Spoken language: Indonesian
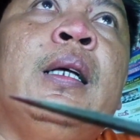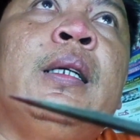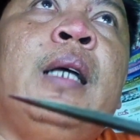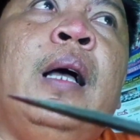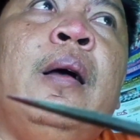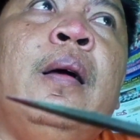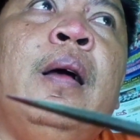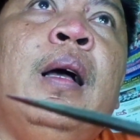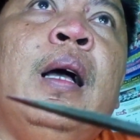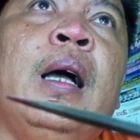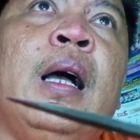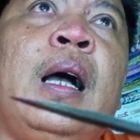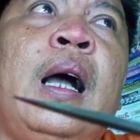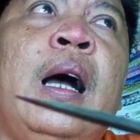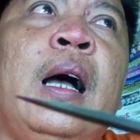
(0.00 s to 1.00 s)
Sa
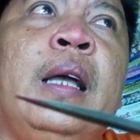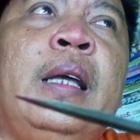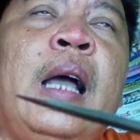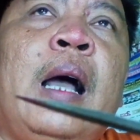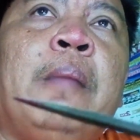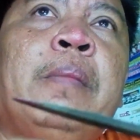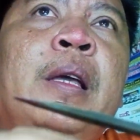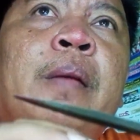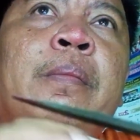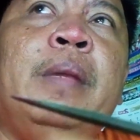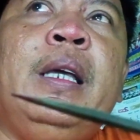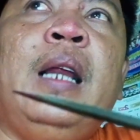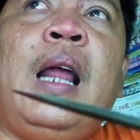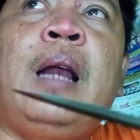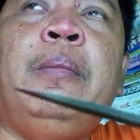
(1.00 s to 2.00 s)
kayak
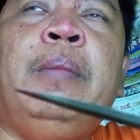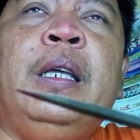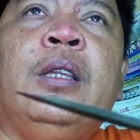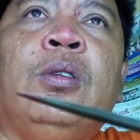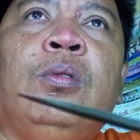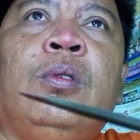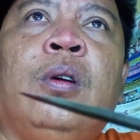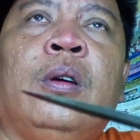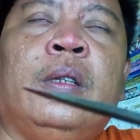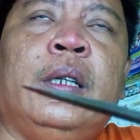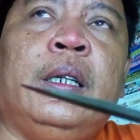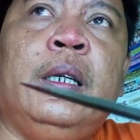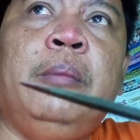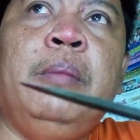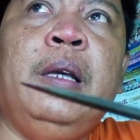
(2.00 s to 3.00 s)
mimi dan mintuno
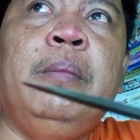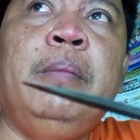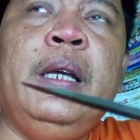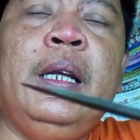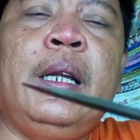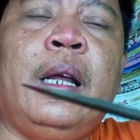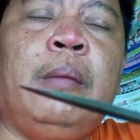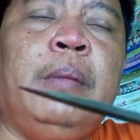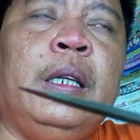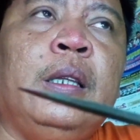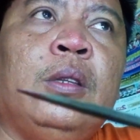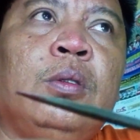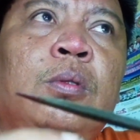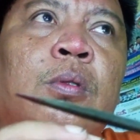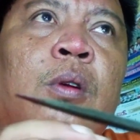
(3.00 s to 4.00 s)
jadi mimi dan
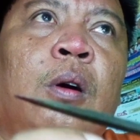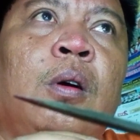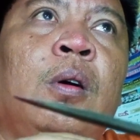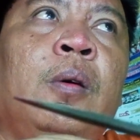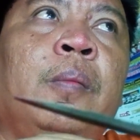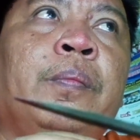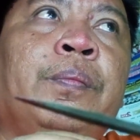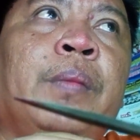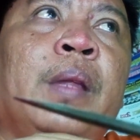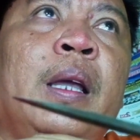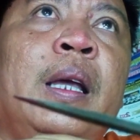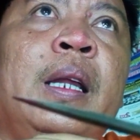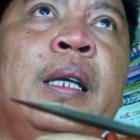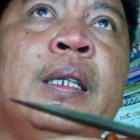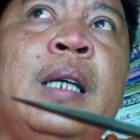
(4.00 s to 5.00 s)
mintuno
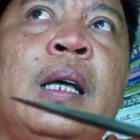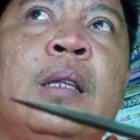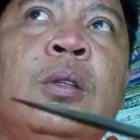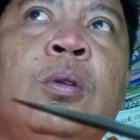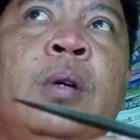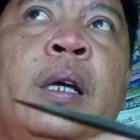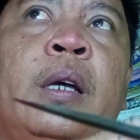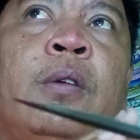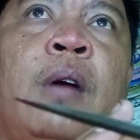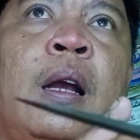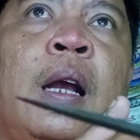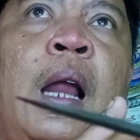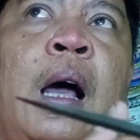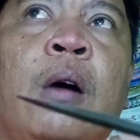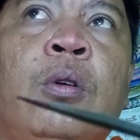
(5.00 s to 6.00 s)
ini satu
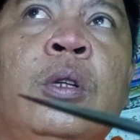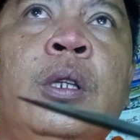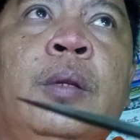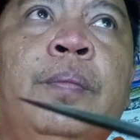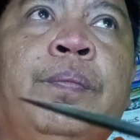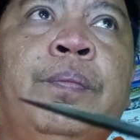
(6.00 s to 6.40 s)
hewan laut